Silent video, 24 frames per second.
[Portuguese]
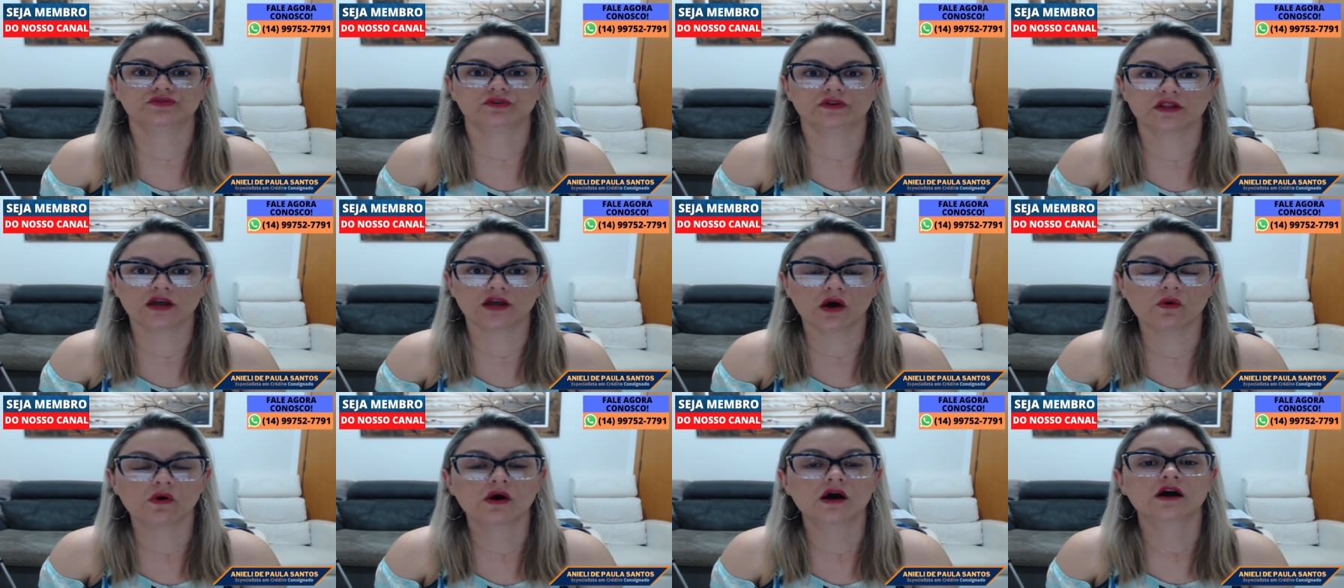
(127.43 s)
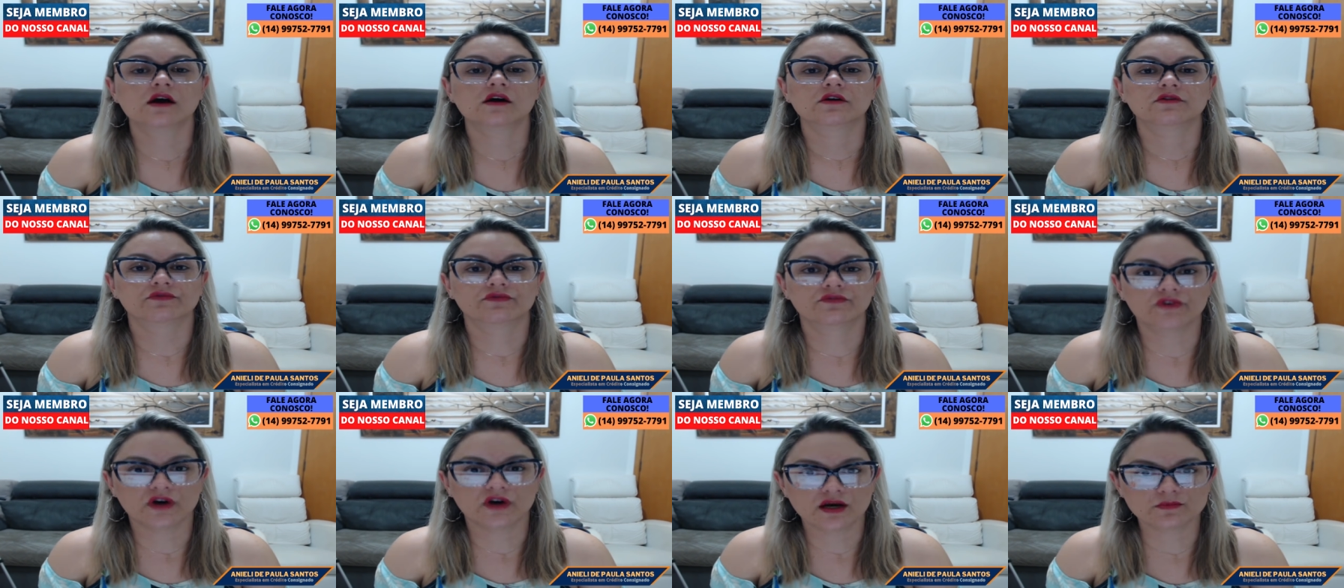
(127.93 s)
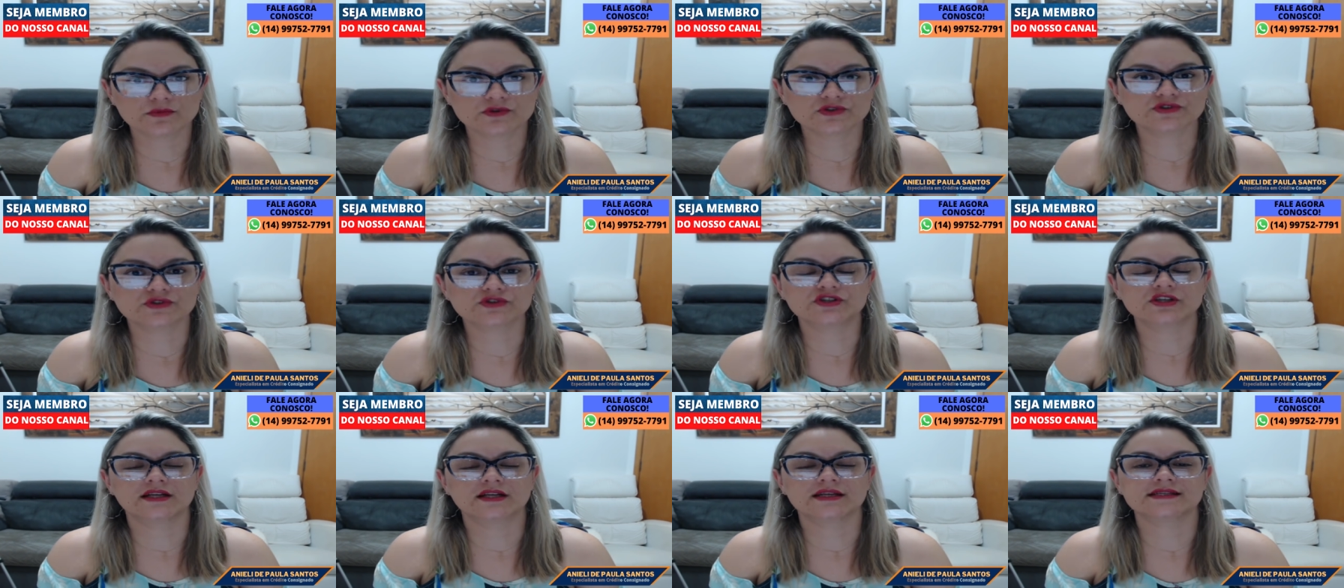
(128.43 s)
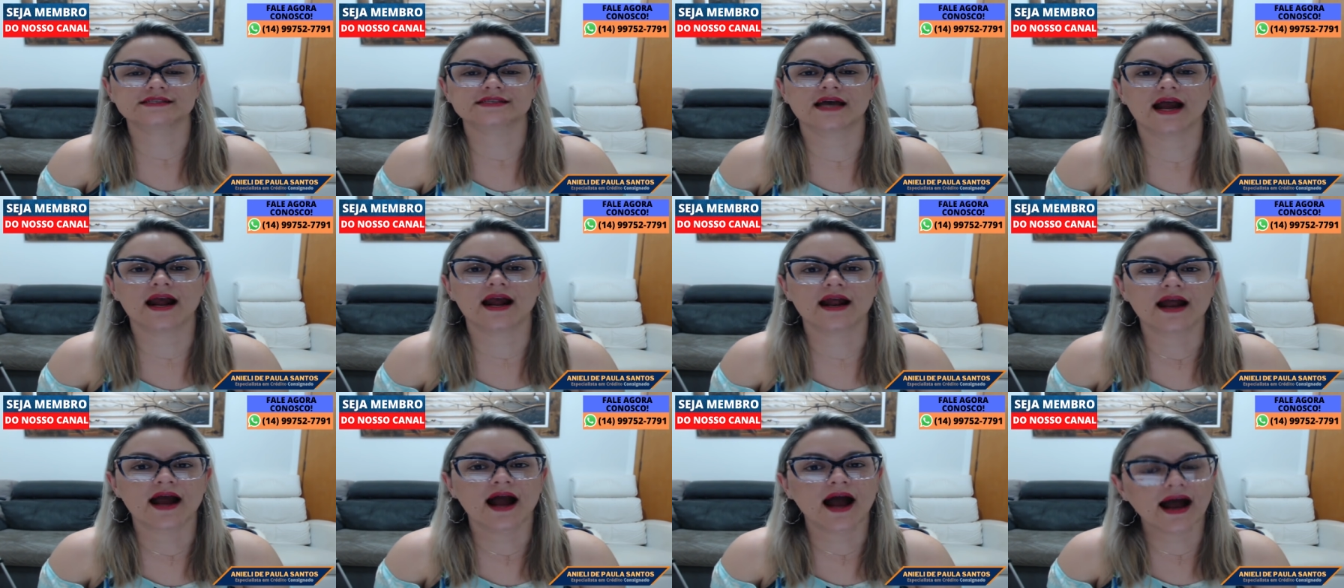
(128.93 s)
Então, vamos
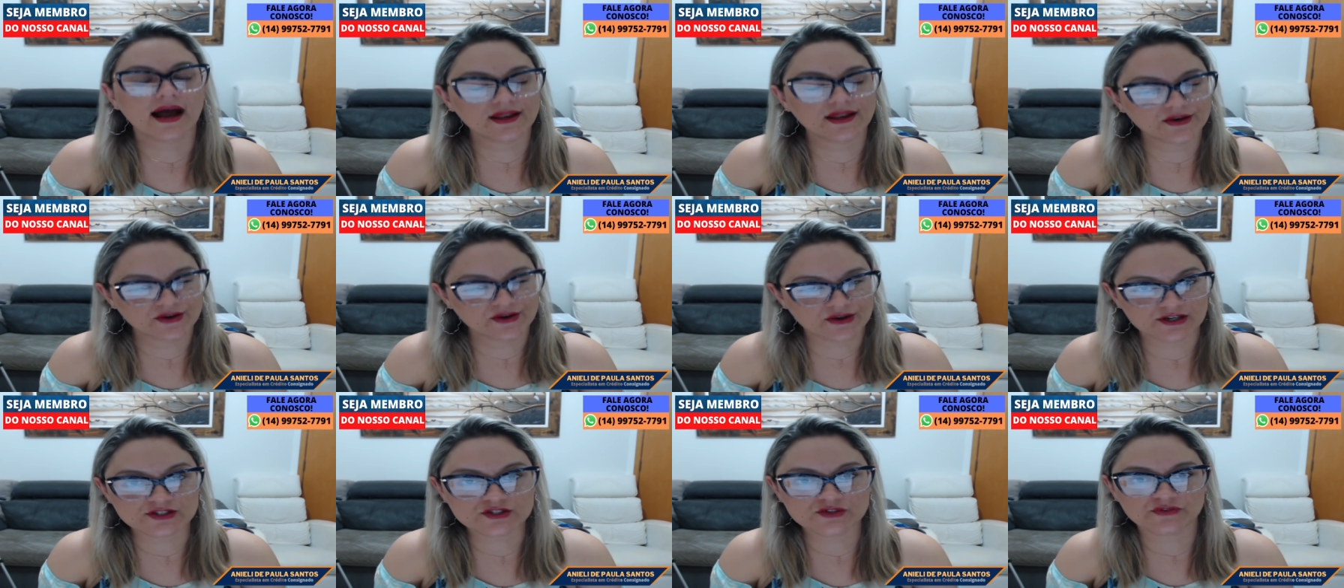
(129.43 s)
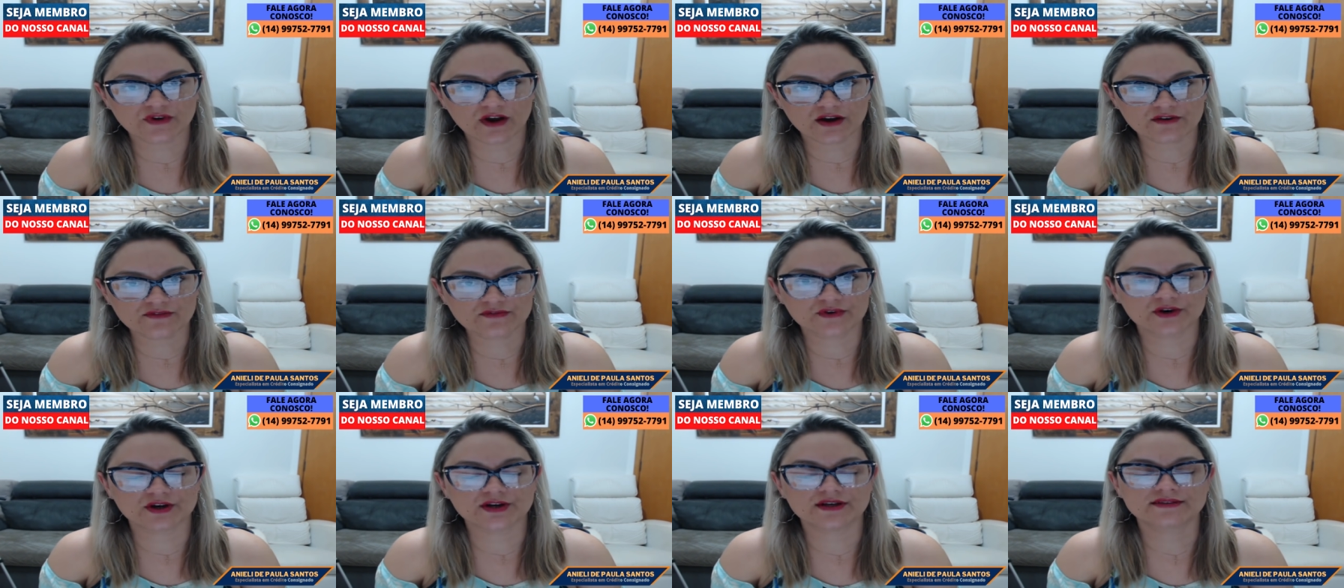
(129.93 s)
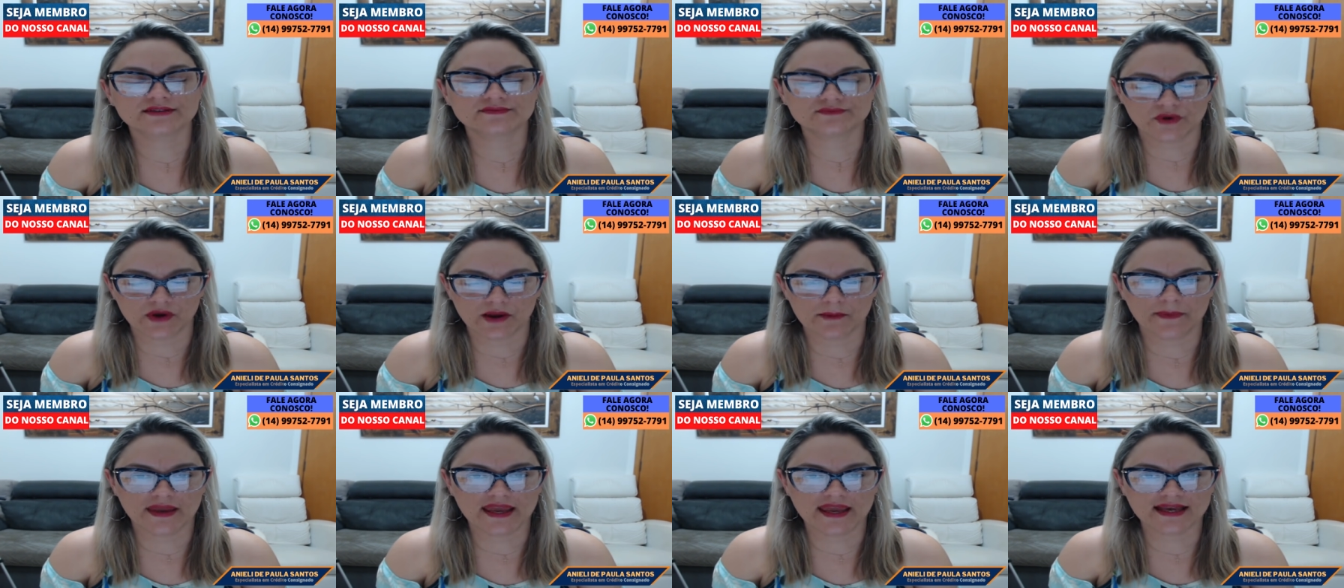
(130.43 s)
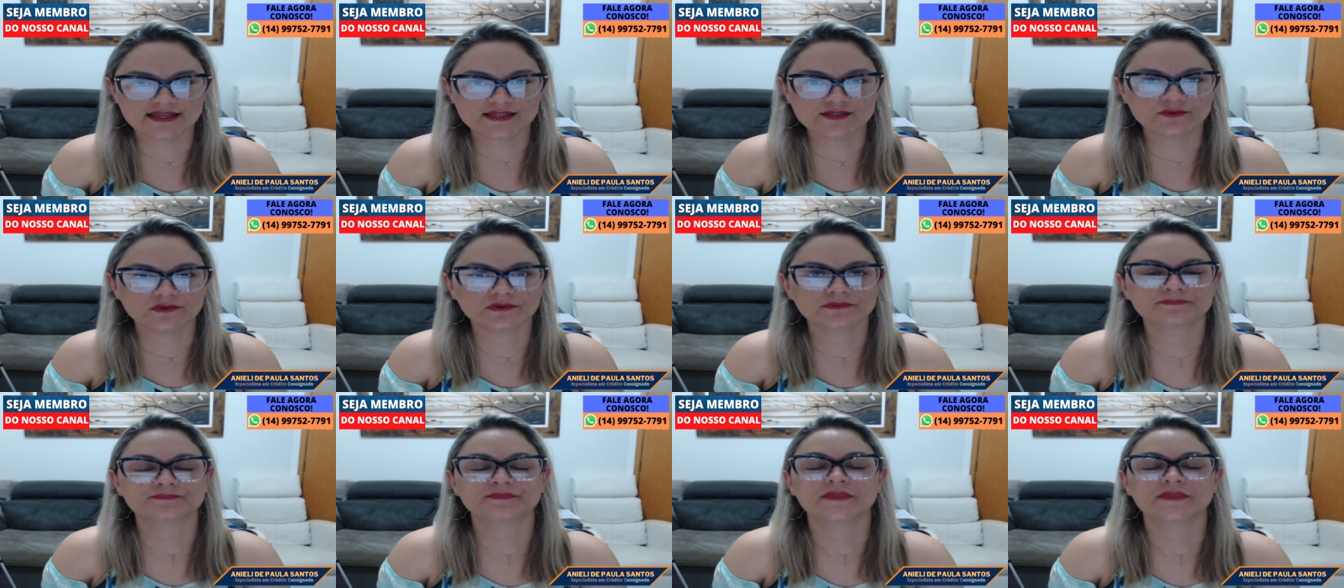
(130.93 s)
utilizar a nosso favor, não é mesmo?